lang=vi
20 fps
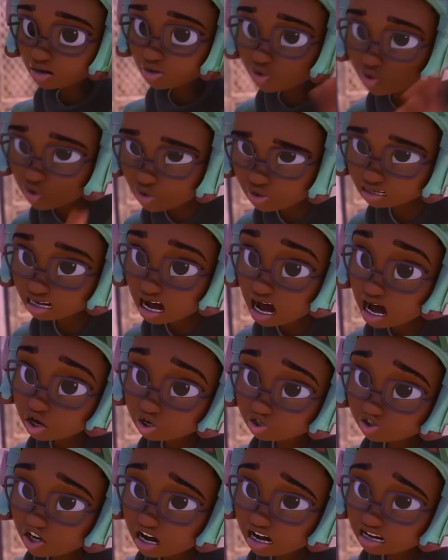nhanh chóng xuống dưới
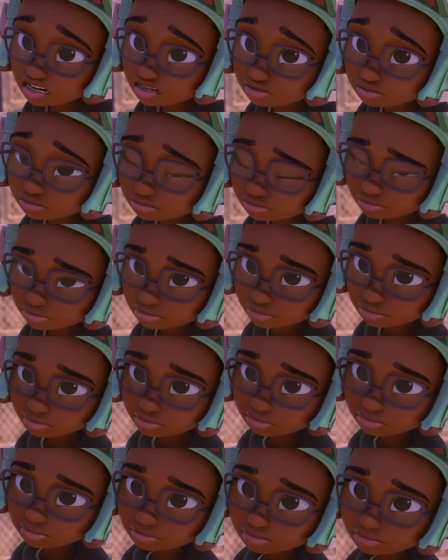định kéo em trai rời
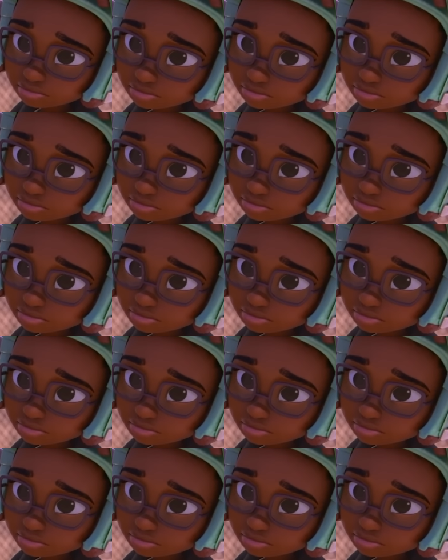đi,